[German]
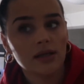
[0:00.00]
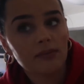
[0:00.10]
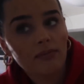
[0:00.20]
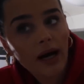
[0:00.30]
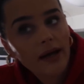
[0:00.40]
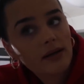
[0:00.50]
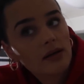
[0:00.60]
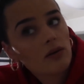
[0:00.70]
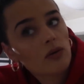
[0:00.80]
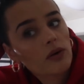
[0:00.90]

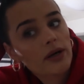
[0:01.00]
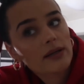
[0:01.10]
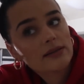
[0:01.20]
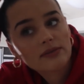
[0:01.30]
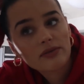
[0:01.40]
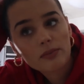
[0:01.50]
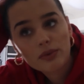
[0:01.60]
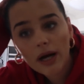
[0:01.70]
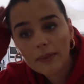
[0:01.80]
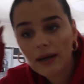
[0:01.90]
Meine Ohrringe sind von
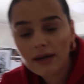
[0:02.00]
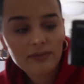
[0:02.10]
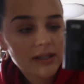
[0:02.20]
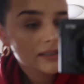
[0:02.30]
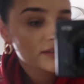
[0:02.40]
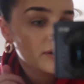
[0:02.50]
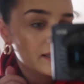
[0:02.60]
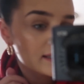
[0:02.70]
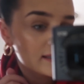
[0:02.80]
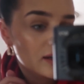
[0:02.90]
Primark, weil ich
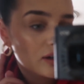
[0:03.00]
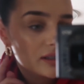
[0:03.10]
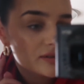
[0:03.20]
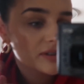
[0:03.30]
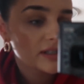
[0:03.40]
weiß, dass da auch ganz viele